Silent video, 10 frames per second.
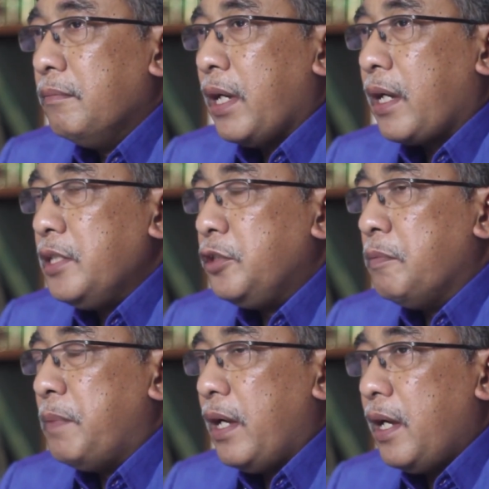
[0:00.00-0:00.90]
Bahkan
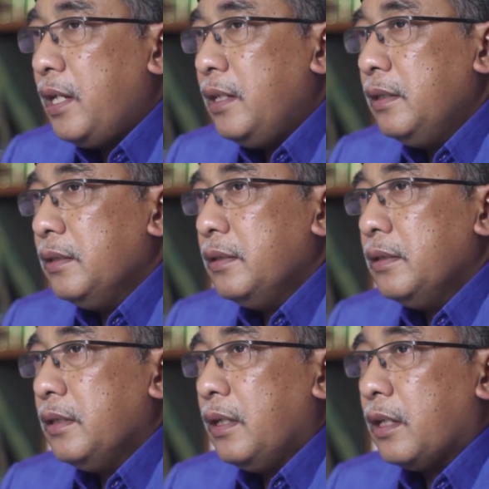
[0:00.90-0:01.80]
cobaan
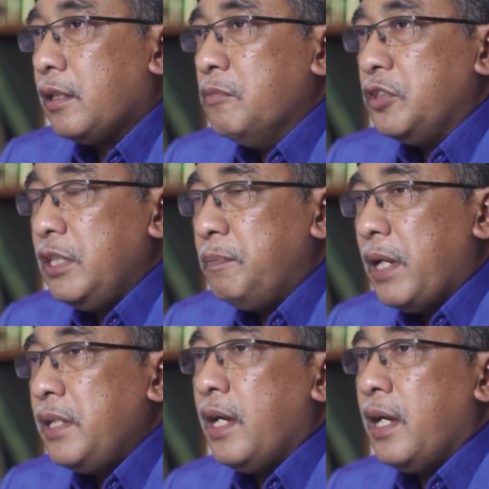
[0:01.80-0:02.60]
atau musibah